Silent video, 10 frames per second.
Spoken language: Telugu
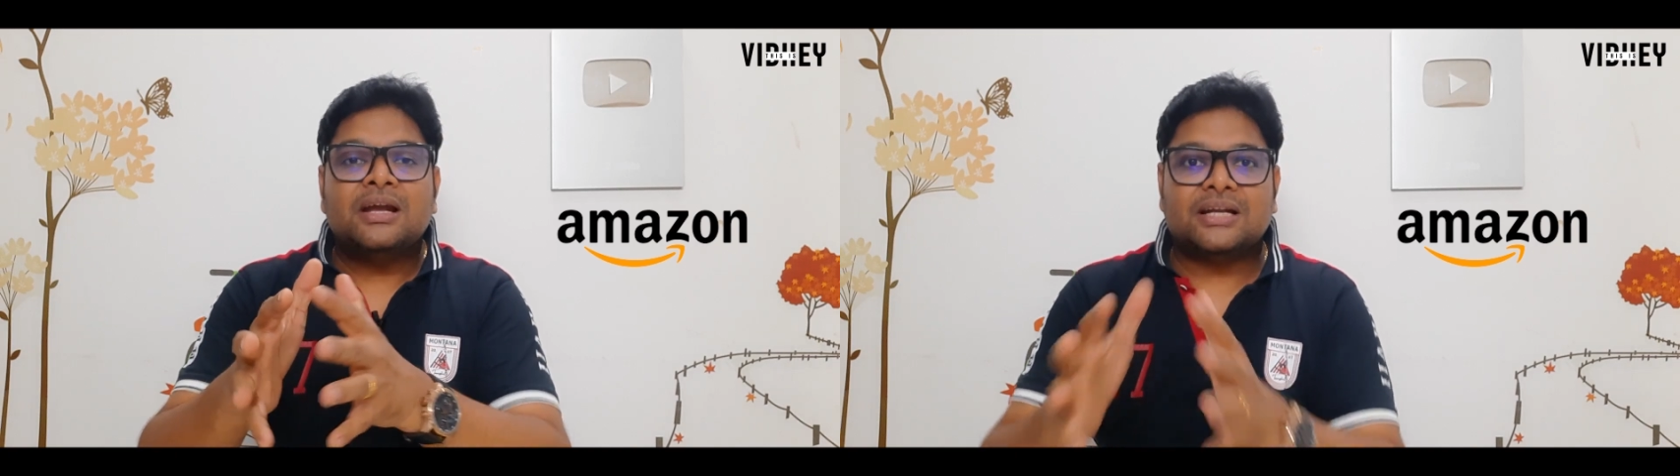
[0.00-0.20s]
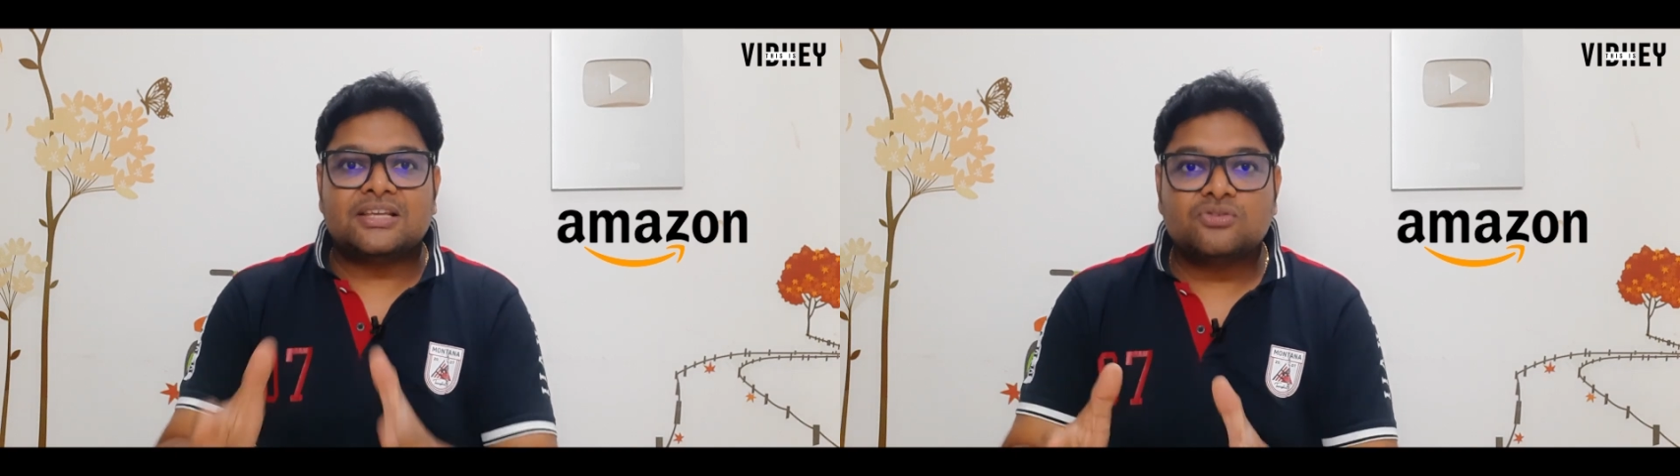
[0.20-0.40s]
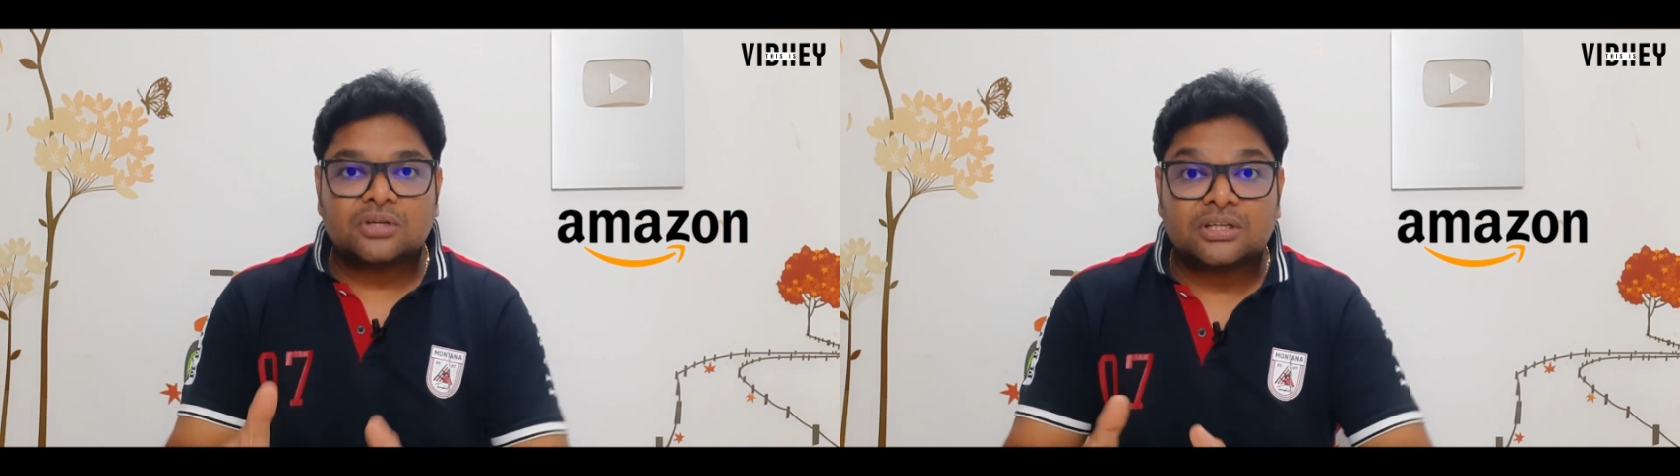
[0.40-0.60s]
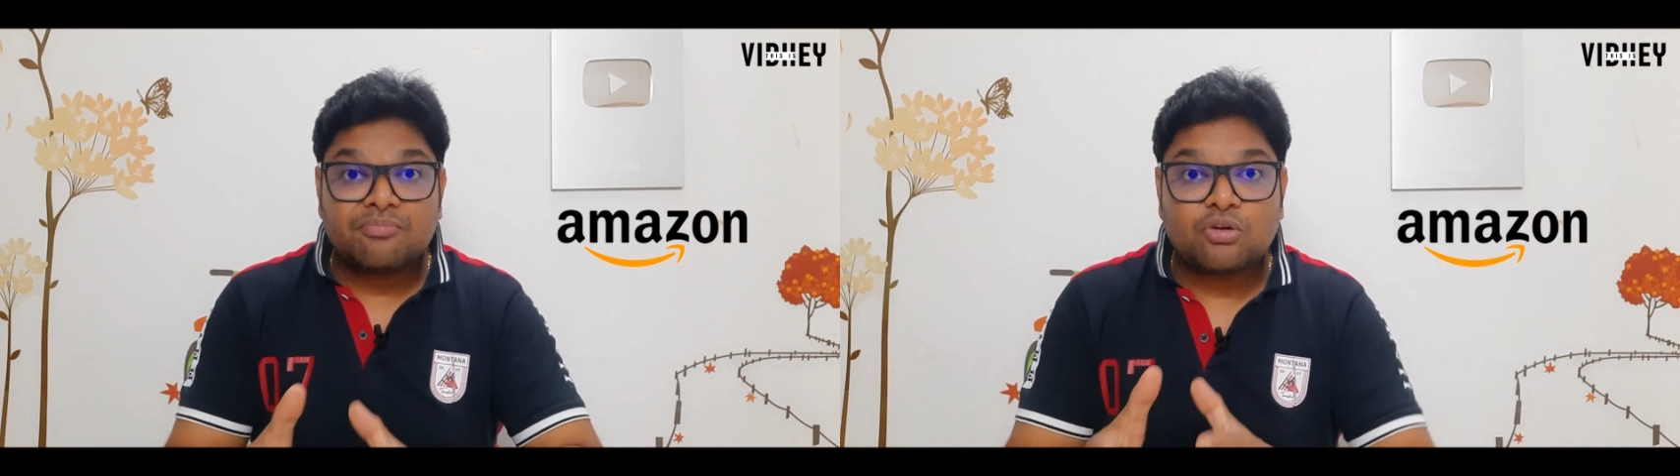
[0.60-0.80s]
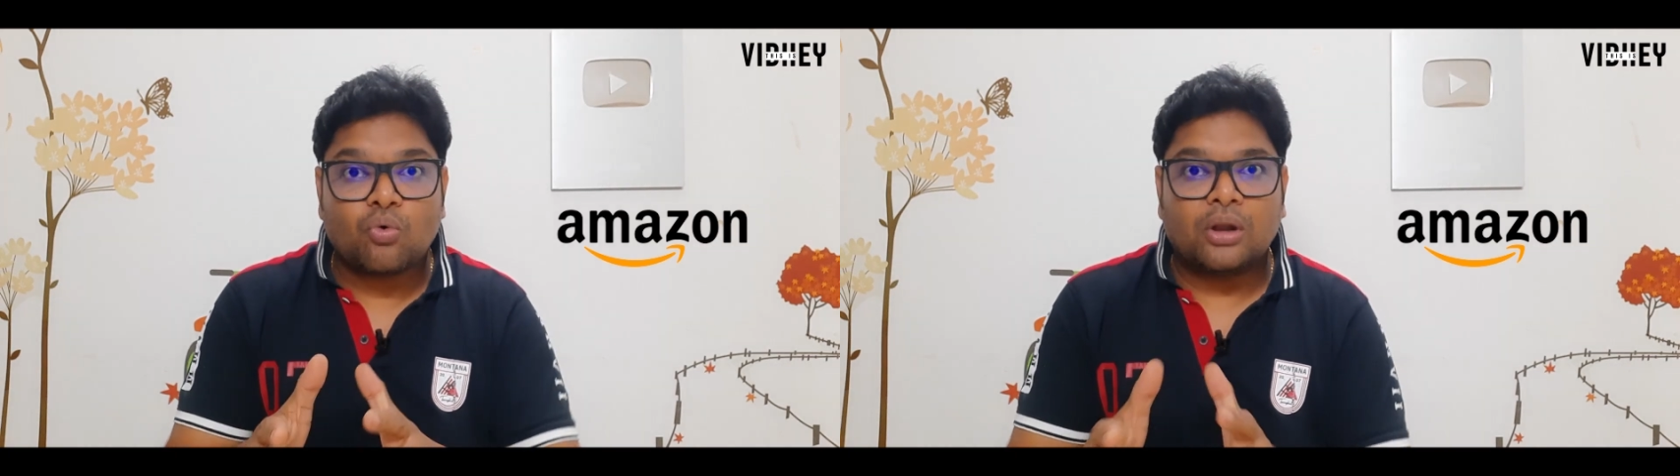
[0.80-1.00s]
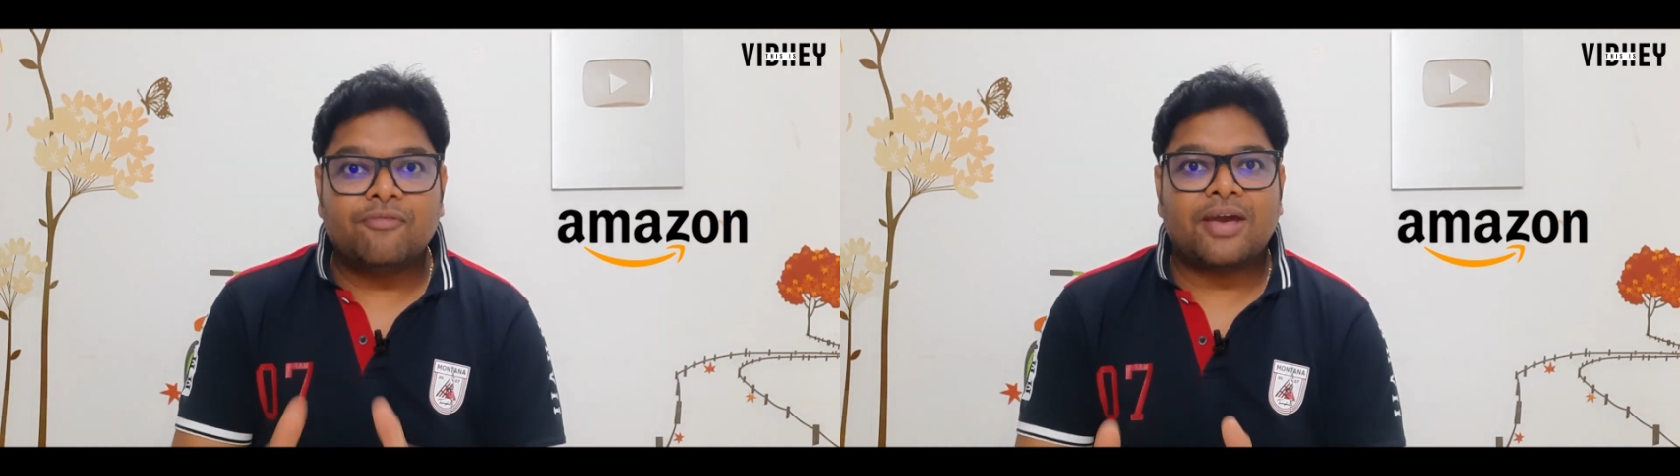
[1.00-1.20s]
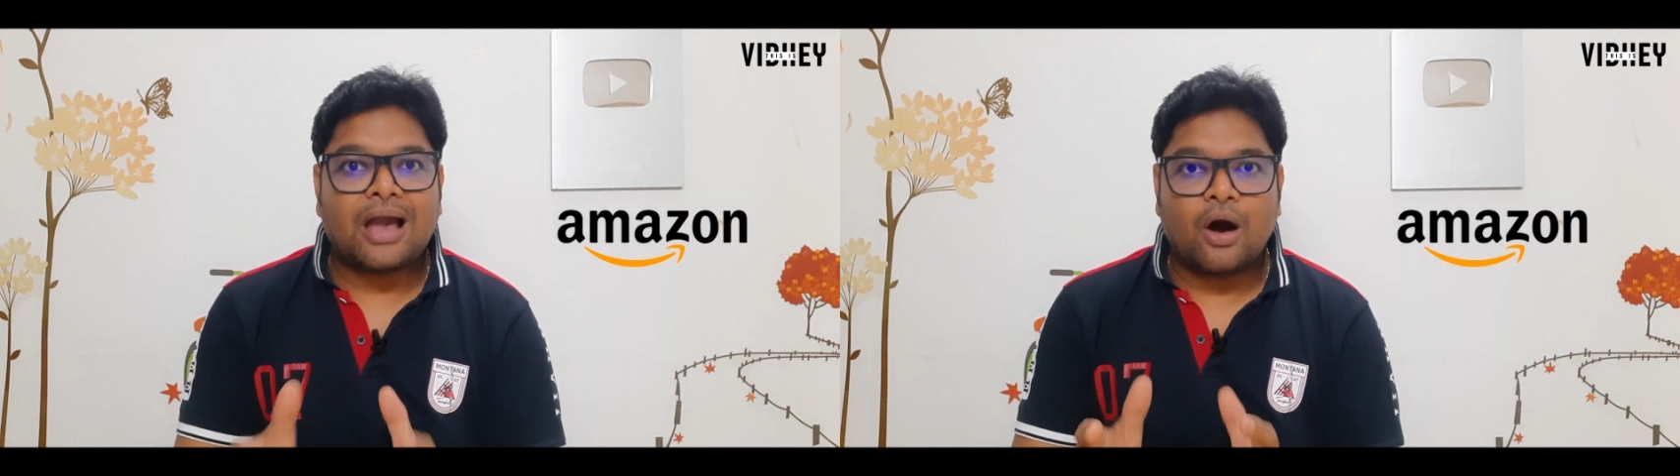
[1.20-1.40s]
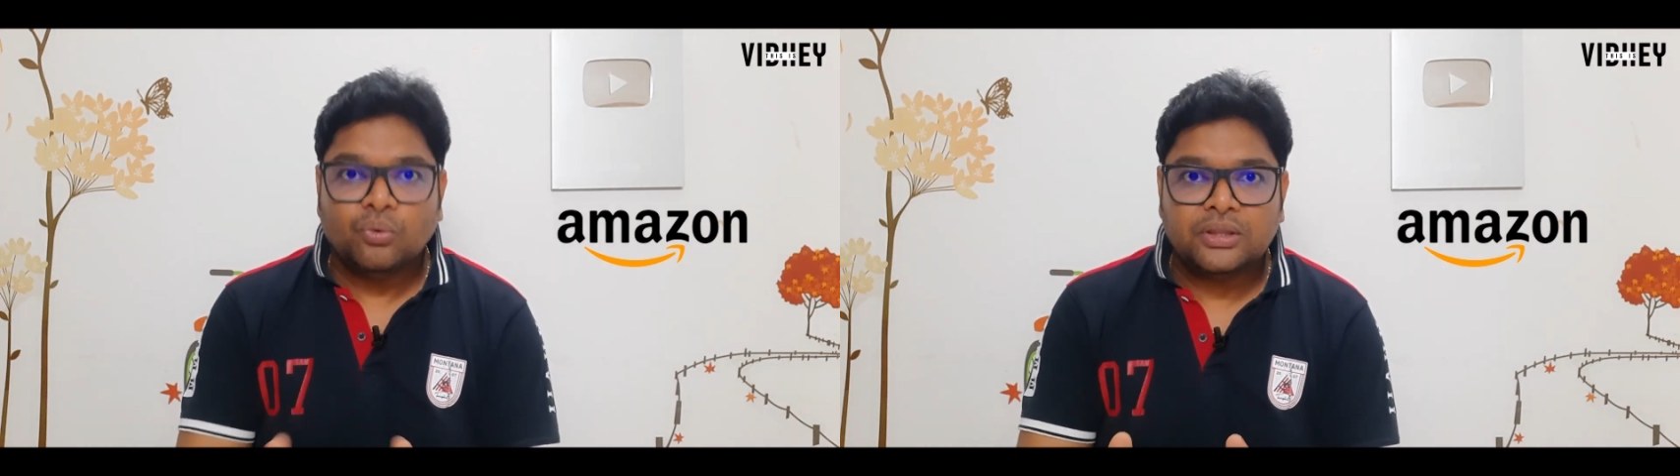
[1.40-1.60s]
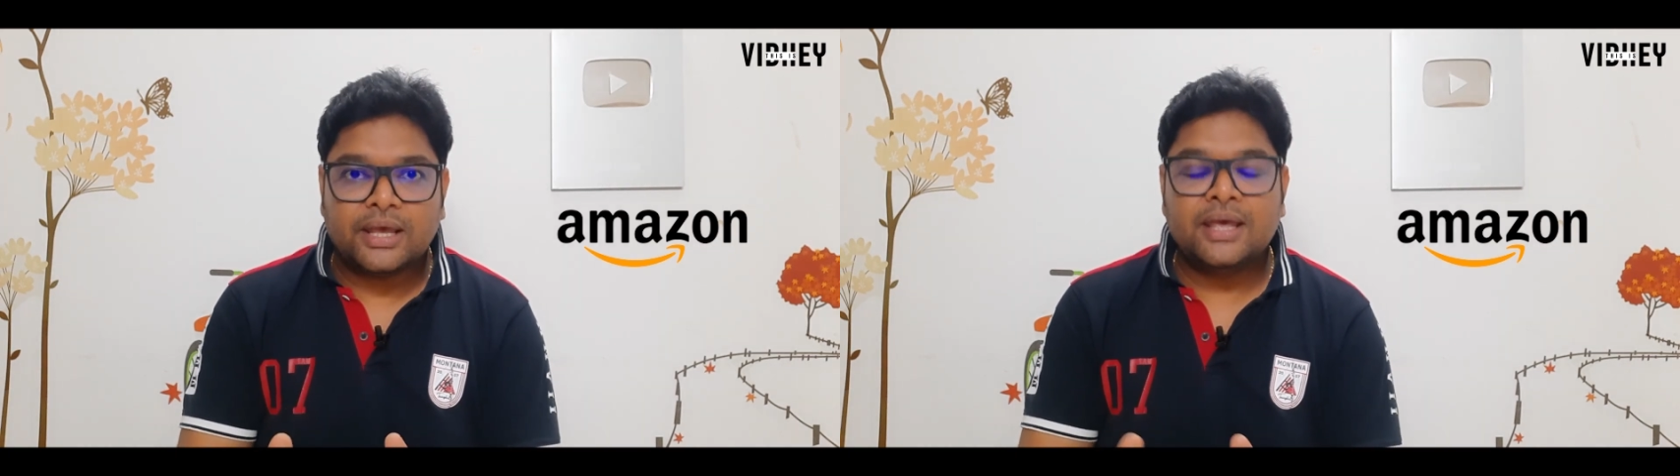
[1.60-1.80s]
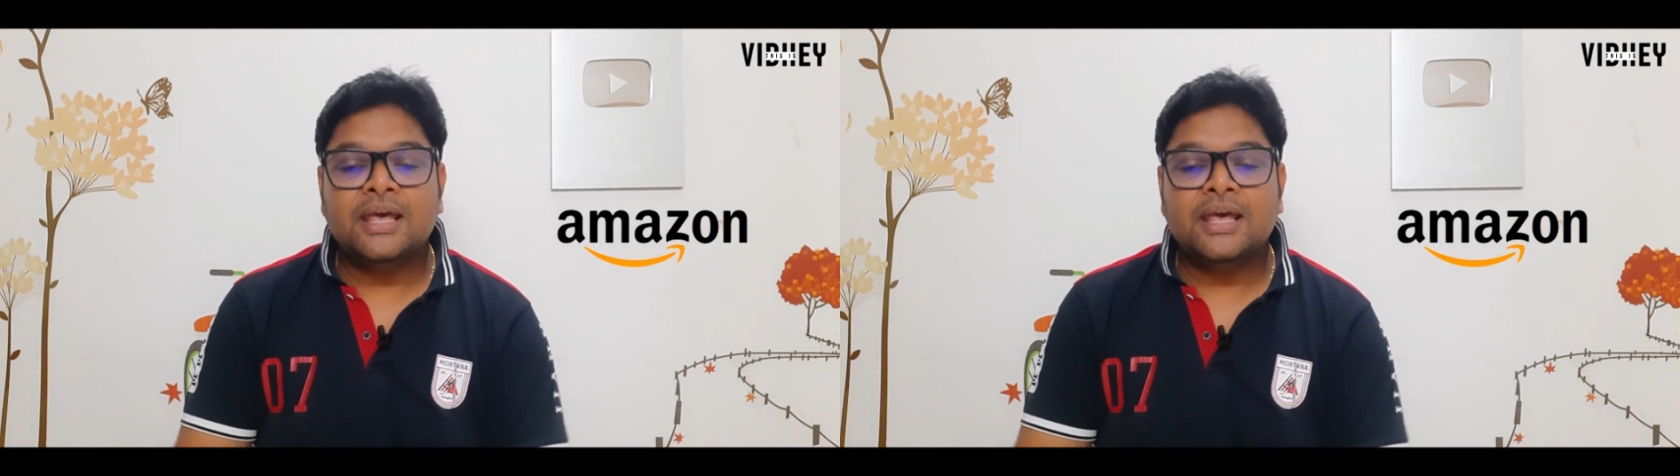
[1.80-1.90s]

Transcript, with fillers: టాస్క్లో కనుక మీరు క్వాలిఫై అవుతే